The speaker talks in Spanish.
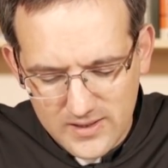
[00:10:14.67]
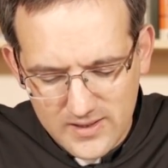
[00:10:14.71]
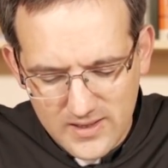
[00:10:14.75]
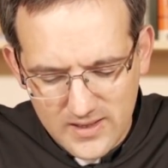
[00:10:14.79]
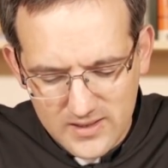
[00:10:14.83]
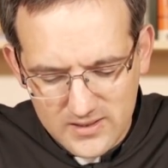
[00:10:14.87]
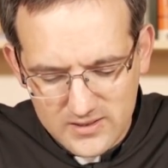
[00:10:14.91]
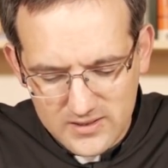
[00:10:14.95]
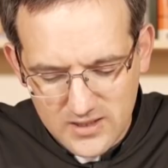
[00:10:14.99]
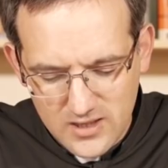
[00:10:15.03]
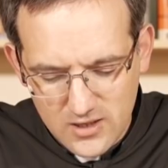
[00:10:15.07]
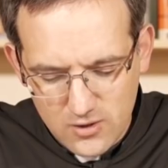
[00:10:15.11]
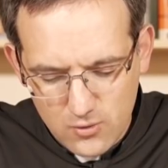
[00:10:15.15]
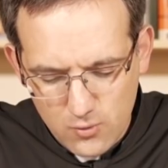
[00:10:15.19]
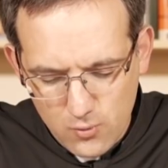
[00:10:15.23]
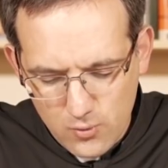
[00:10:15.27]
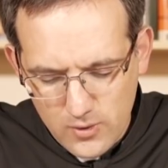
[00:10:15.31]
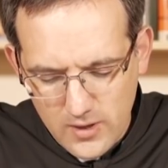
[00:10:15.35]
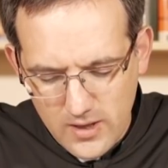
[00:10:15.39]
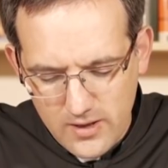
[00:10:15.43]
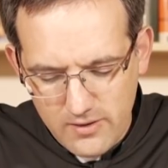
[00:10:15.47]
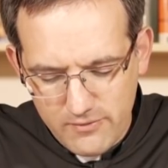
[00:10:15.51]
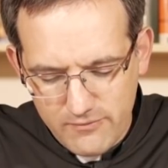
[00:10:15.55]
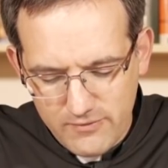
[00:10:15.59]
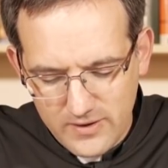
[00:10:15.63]
que
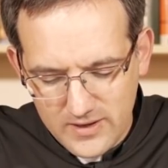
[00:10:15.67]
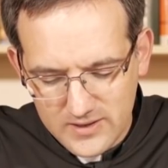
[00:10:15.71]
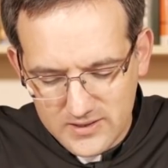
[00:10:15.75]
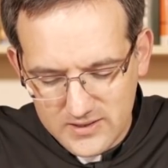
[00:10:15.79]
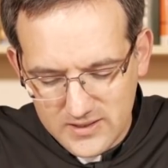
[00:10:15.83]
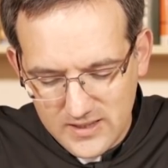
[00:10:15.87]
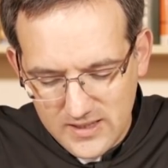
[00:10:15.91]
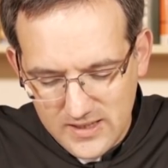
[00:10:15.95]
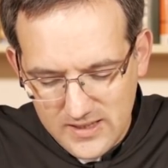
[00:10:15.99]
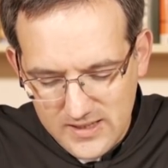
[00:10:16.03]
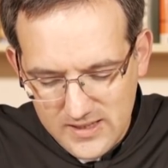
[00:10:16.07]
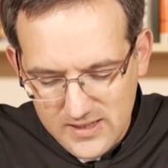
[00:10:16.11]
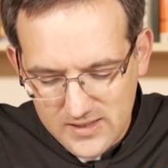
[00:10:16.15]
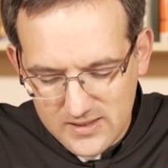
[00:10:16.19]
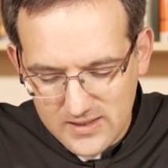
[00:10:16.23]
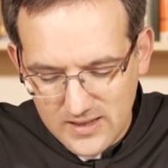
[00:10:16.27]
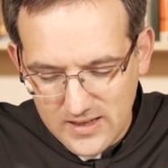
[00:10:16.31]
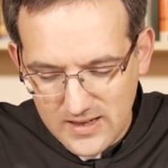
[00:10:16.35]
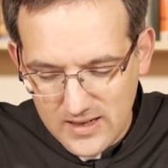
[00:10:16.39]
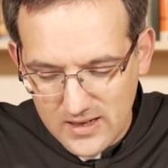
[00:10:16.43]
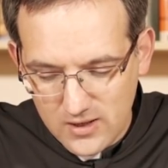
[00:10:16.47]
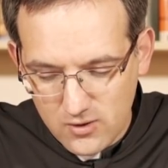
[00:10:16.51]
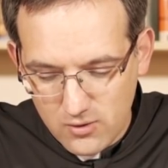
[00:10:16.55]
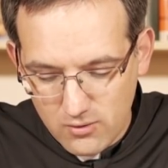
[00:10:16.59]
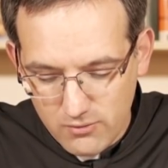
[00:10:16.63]
asegura y facilita
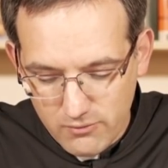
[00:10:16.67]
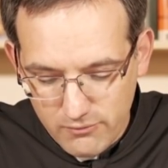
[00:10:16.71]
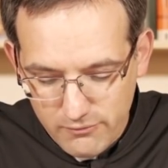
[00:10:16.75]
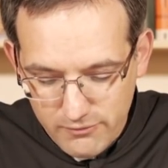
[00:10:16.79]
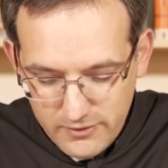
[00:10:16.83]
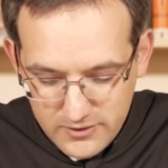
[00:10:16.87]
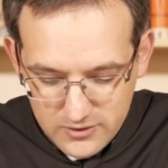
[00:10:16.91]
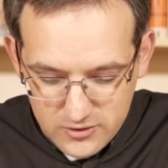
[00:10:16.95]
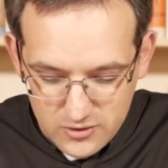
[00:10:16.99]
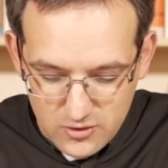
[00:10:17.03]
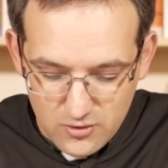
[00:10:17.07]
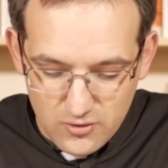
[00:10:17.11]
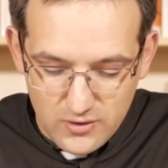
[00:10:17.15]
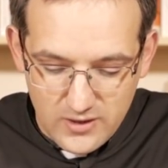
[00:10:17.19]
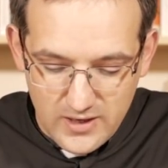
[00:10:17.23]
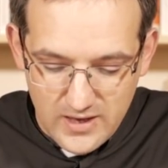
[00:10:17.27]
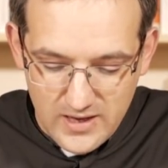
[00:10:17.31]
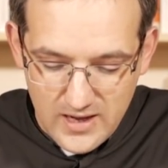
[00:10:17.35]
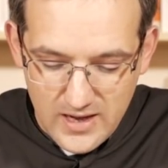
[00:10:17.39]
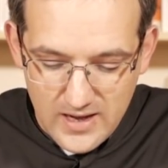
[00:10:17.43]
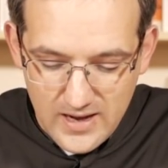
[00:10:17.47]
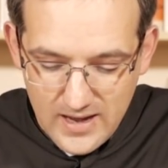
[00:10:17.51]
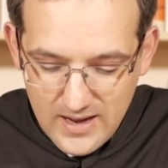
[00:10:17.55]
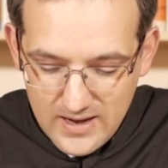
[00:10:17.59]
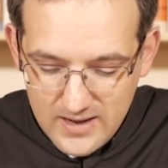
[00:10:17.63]
la confesión
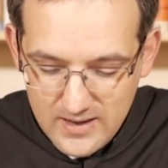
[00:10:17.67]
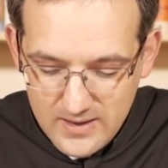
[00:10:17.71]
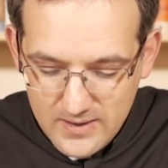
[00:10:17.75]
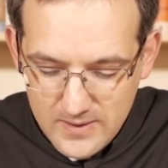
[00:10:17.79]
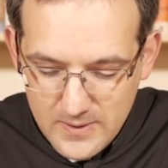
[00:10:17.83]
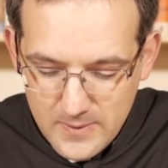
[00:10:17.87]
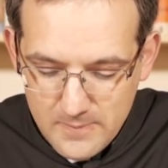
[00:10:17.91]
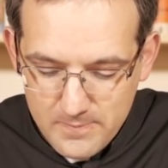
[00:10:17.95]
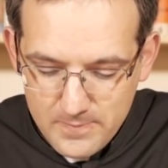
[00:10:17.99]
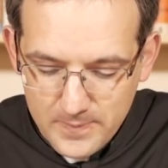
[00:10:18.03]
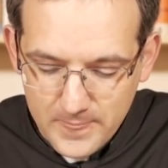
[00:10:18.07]
general,